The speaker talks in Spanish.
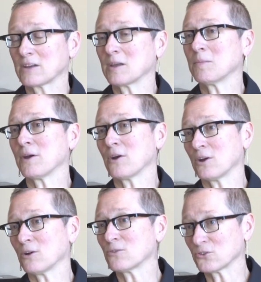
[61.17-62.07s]

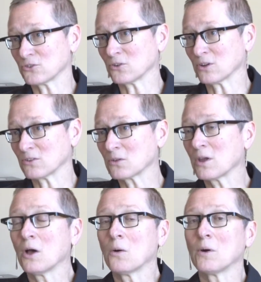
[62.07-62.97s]
Finanzas siguen siendo
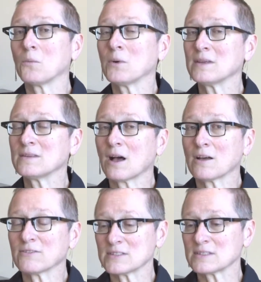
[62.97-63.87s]
un obstáculo enorme